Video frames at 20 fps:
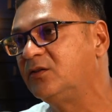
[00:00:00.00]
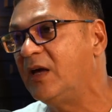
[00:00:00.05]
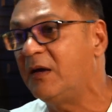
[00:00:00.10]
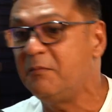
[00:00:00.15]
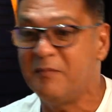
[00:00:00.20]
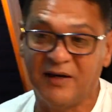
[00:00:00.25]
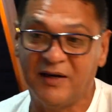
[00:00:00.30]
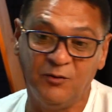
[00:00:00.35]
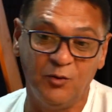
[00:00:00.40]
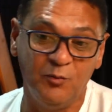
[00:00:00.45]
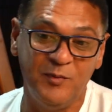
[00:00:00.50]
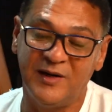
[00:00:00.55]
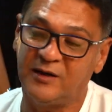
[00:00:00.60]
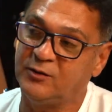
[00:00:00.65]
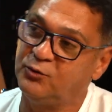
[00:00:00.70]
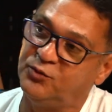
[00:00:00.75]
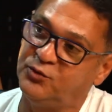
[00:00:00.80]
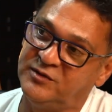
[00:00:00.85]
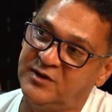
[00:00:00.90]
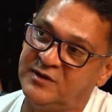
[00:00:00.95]
é menos meia
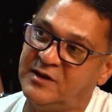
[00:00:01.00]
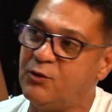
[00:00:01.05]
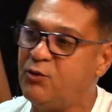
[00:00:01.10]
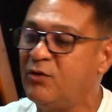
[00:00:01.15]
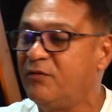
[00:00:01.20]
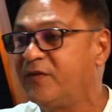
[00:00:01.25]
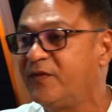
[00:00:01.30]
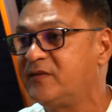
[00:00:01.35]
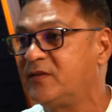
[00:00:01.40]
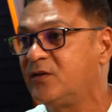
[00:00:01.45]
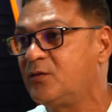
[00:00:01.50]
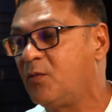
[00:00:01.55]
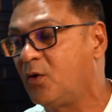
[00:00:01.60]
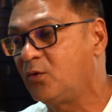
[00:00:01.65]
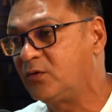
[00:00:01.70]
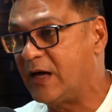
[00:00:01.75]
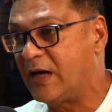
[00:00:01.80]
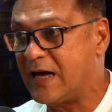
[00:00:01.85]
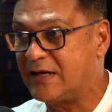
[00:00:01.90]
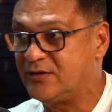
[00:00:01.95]
dúzia na rua fazendo
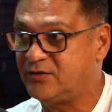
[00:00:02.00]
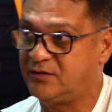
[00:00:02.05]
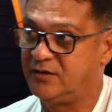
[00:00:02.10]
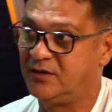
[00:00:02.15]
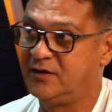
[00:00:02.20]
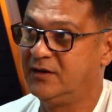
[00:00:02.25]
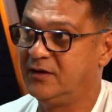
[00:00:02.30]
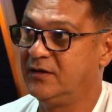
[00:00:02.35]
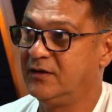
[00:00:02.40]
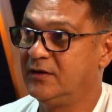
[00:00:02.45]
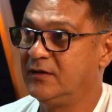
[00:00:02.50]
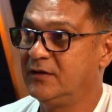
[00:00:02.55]
maldade. Lógico.